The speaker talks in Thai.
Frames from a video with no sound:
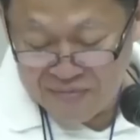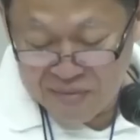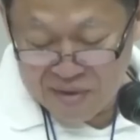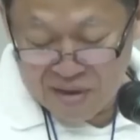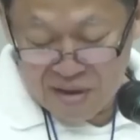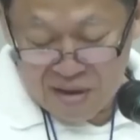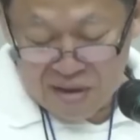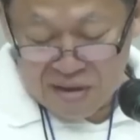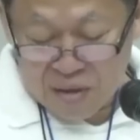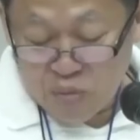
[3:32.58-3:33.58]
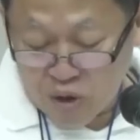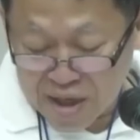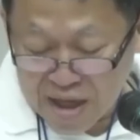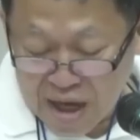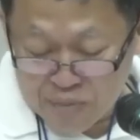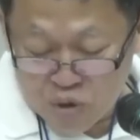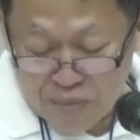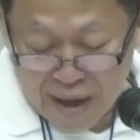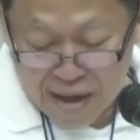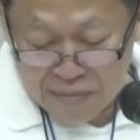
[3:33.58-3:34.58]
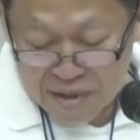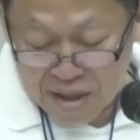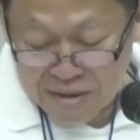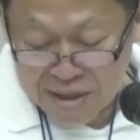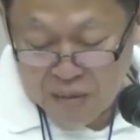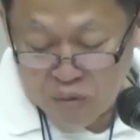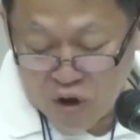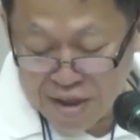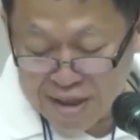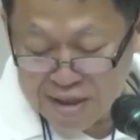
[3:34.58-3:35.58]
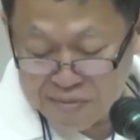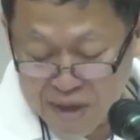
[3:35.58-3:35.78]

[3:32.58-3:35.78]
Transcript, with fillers: ถ้าขายในนามของพิธาเองก็เท่ากับว่า